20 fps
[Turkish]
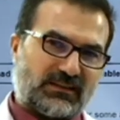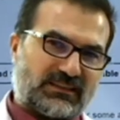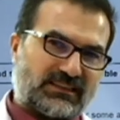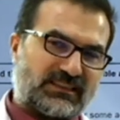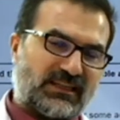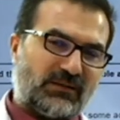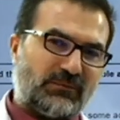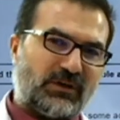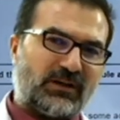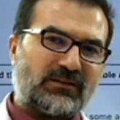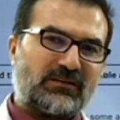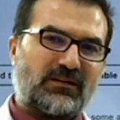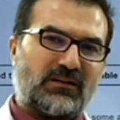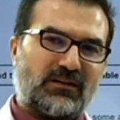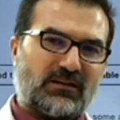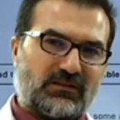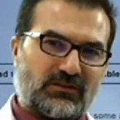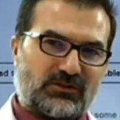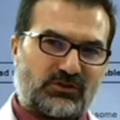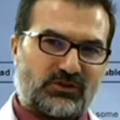zaman
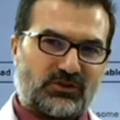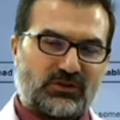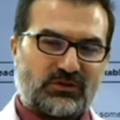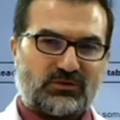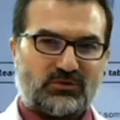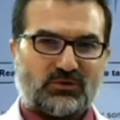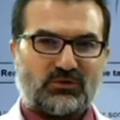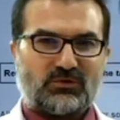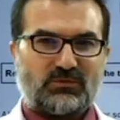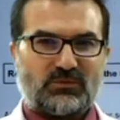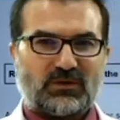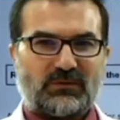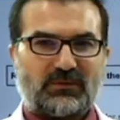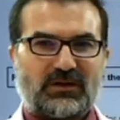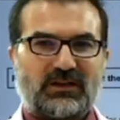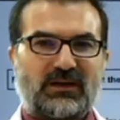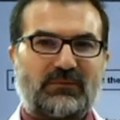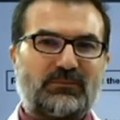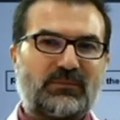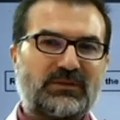alıcı,
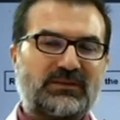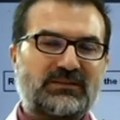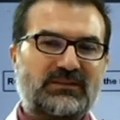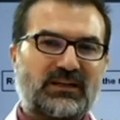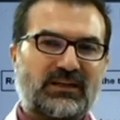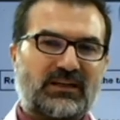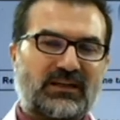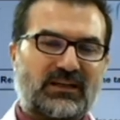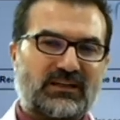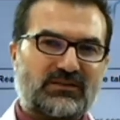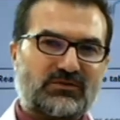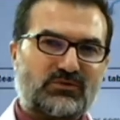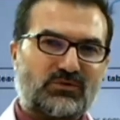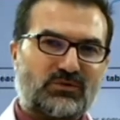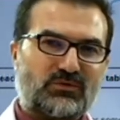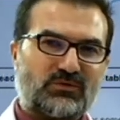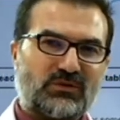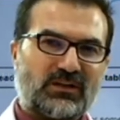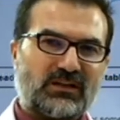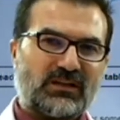yorumlama yapmanız gereken
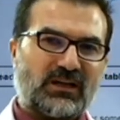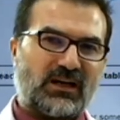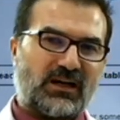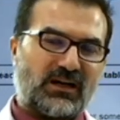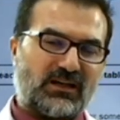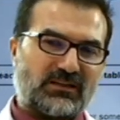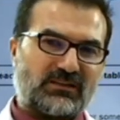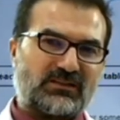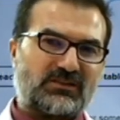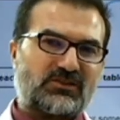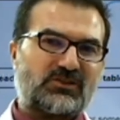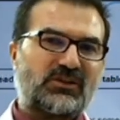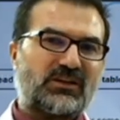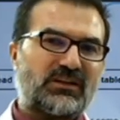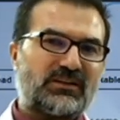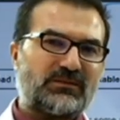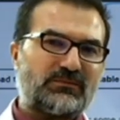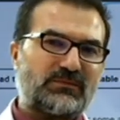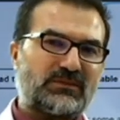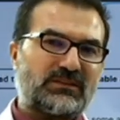sorular, artık
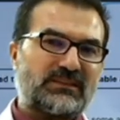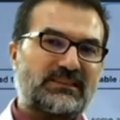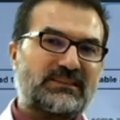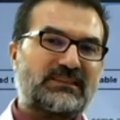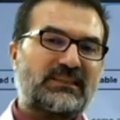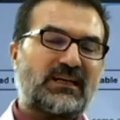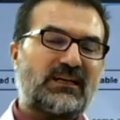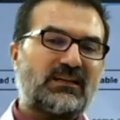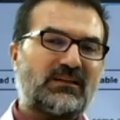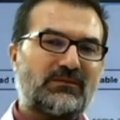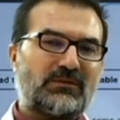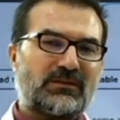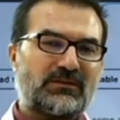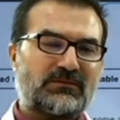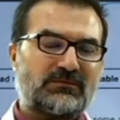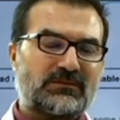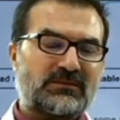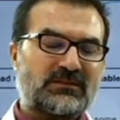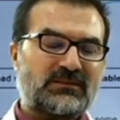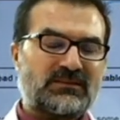çıkarım
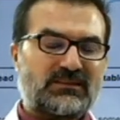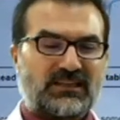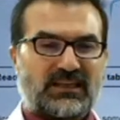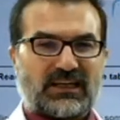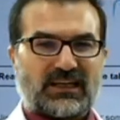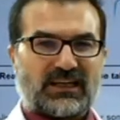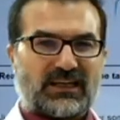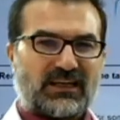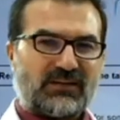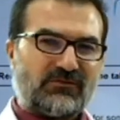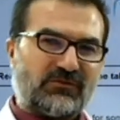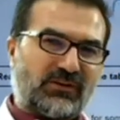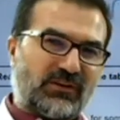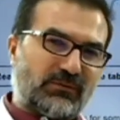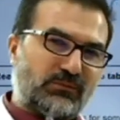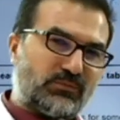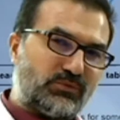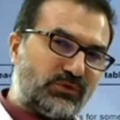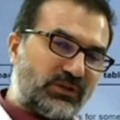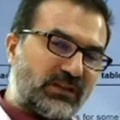sağlamanız gereken
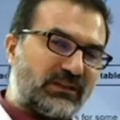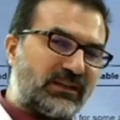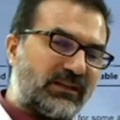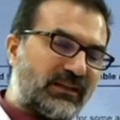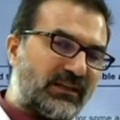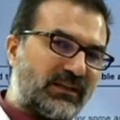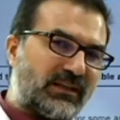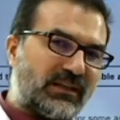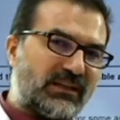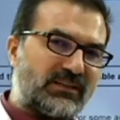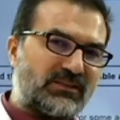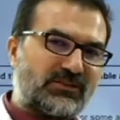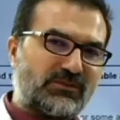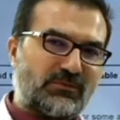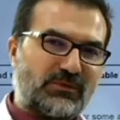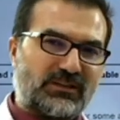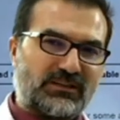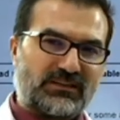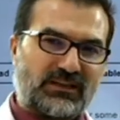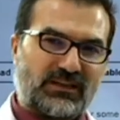ve bu yeteneği
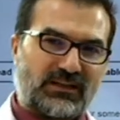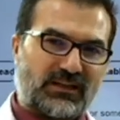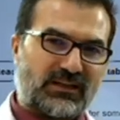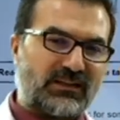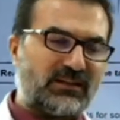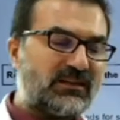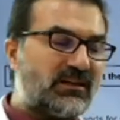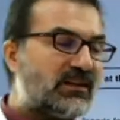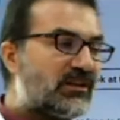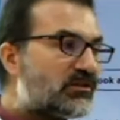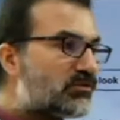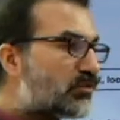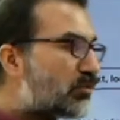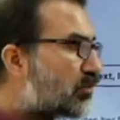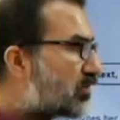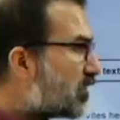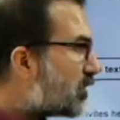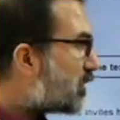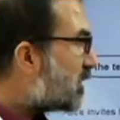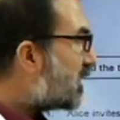geliştirmeniz gereken
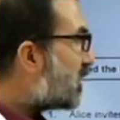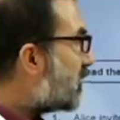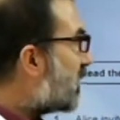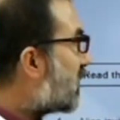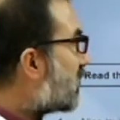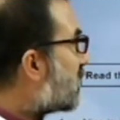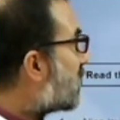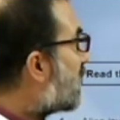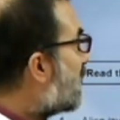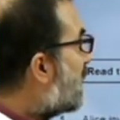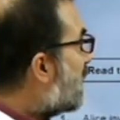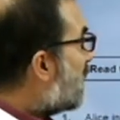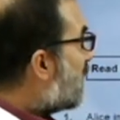soru tipleri var.